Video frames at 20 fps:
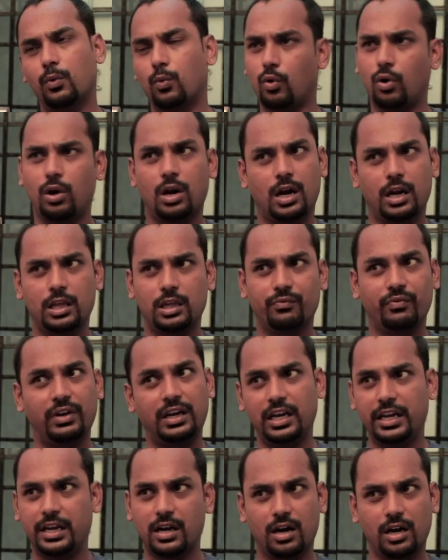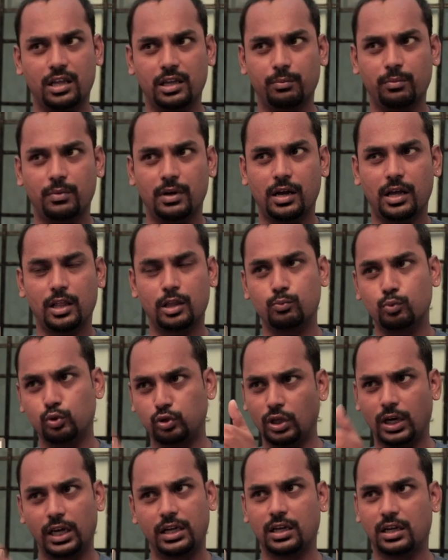ஒரு நாணயம் வெள்ளி நாணயம் அது
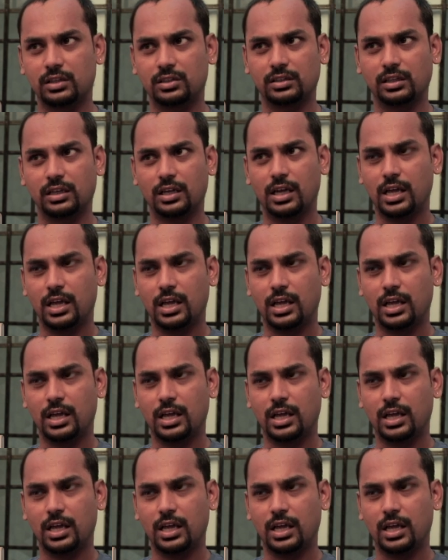முத்திரை காசு